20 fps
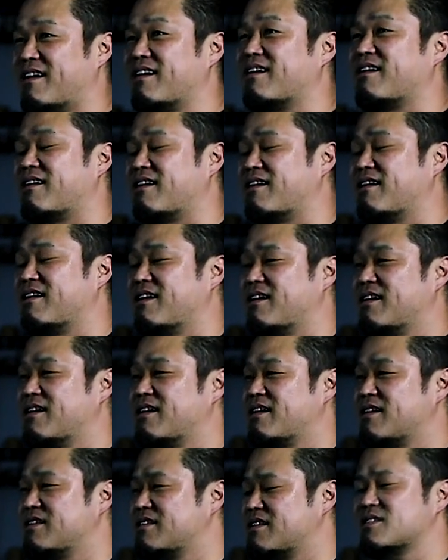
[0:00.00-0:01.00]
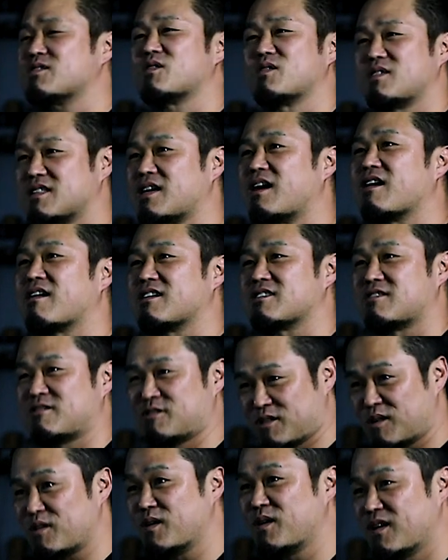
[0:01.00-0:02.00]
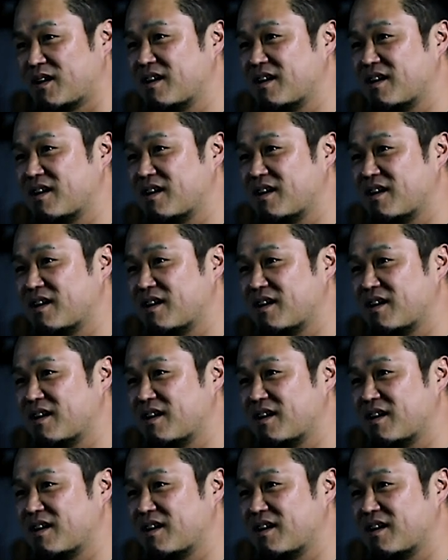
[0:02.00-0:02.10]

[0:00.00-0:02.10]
ら、でそれに参加すると。